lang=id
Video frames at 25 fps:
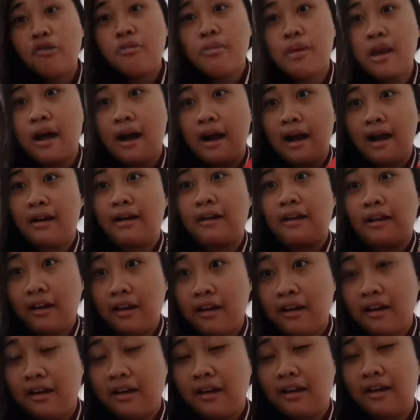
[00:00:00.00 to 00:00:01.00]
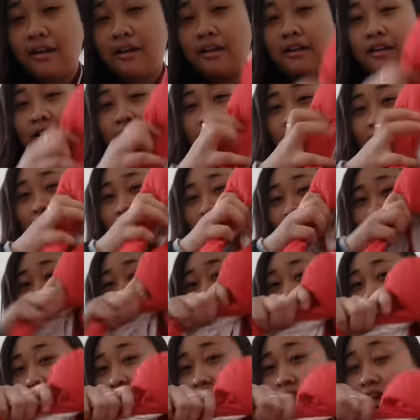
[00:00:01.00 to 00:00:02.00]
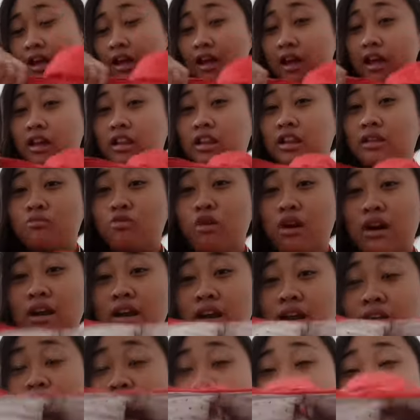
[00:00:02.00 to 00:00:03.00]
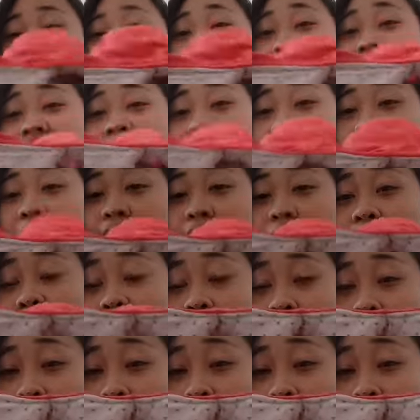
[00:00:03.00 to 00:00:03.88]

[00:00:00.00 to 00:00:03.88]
aneh kalian lihat semua anak bayi di Cina pakainya